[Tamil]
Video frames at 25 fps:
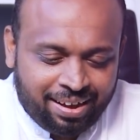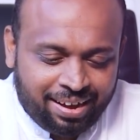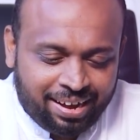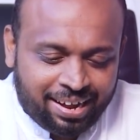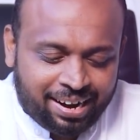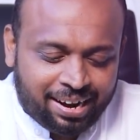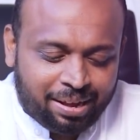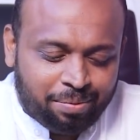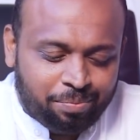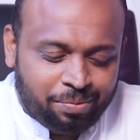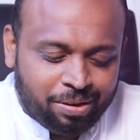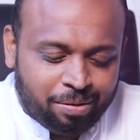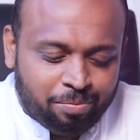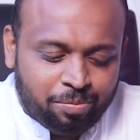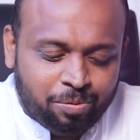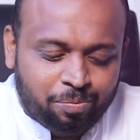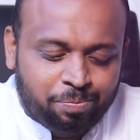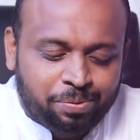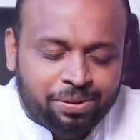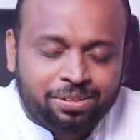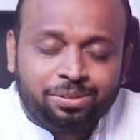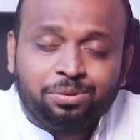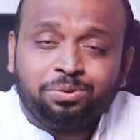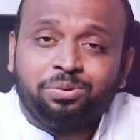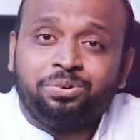இறைமைய
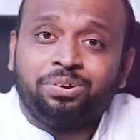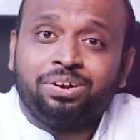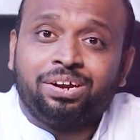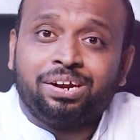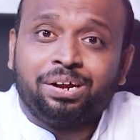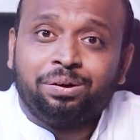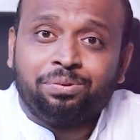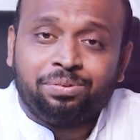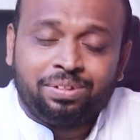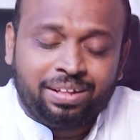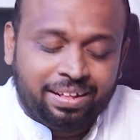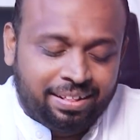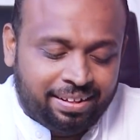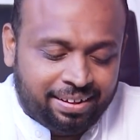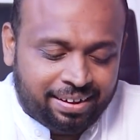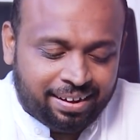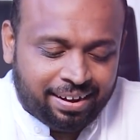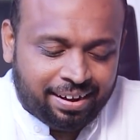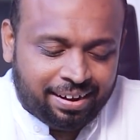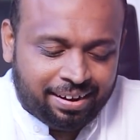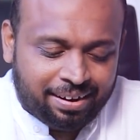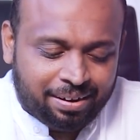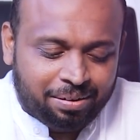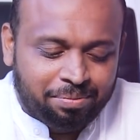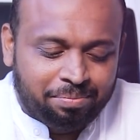முப்பத்தி ஒன்றாவது
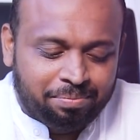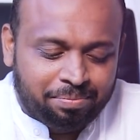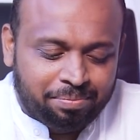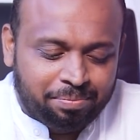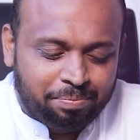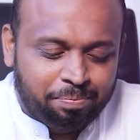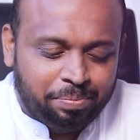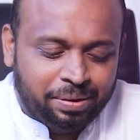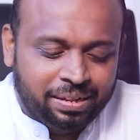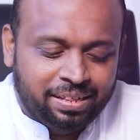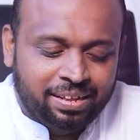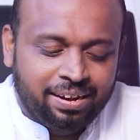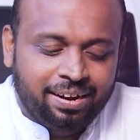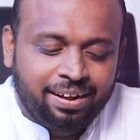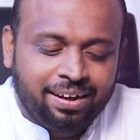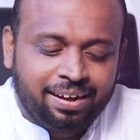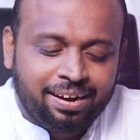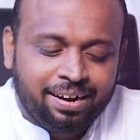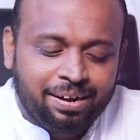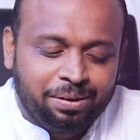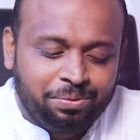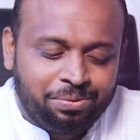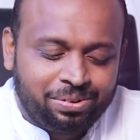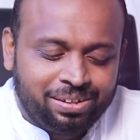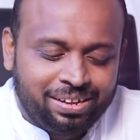அதிகாரம்
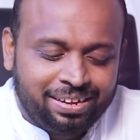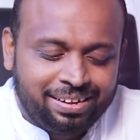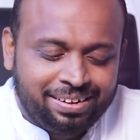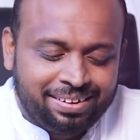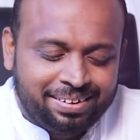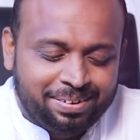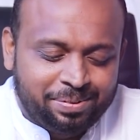பதினாறாவது